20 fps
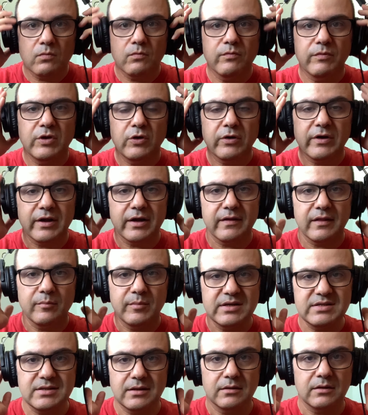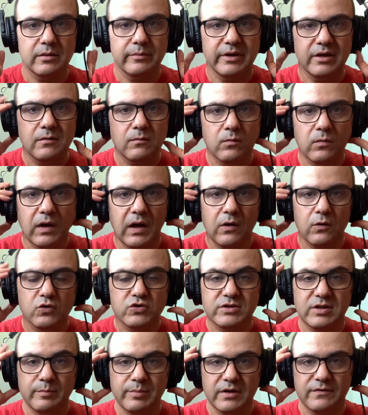veo que quedan bastante bien,
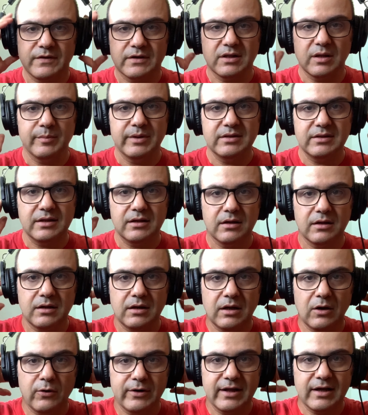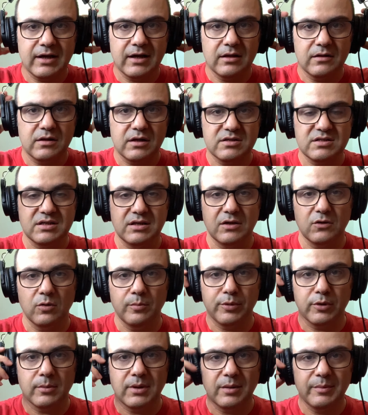ajustan perfectamente, la oreja entra sin
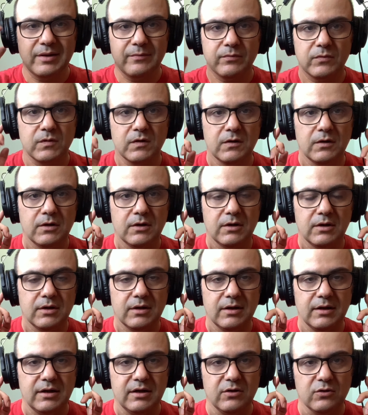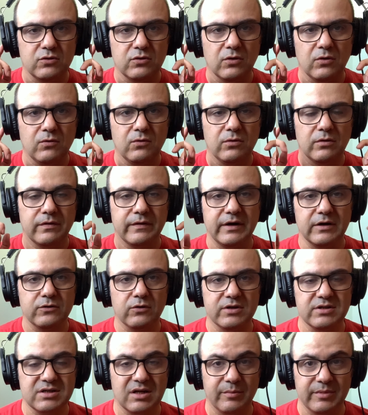ningún problema y noto un
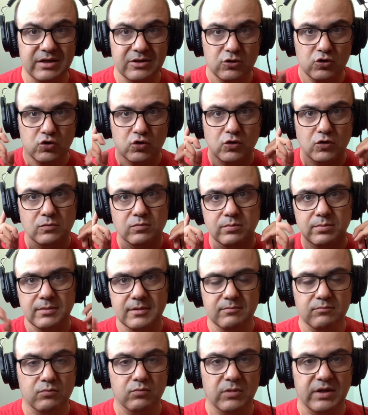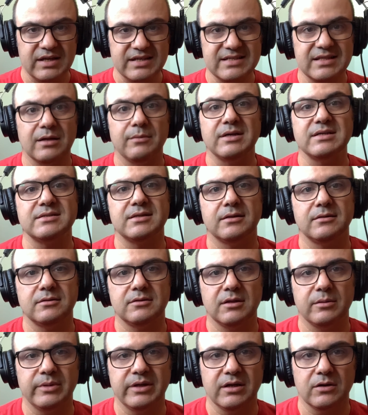cierto aislamiento que está
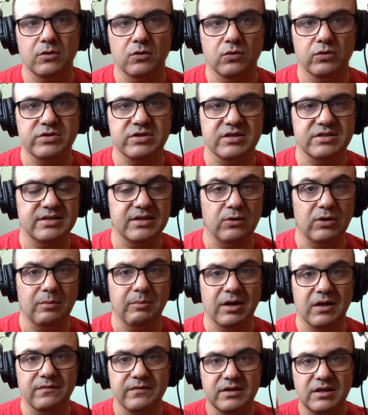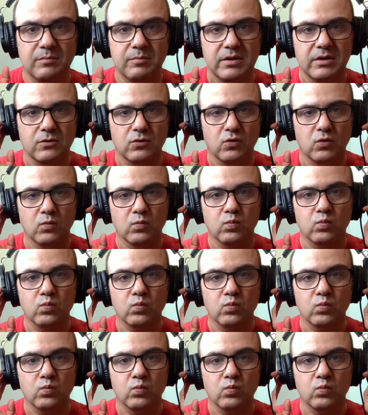bastante bien, no es que sea una maravilla, pero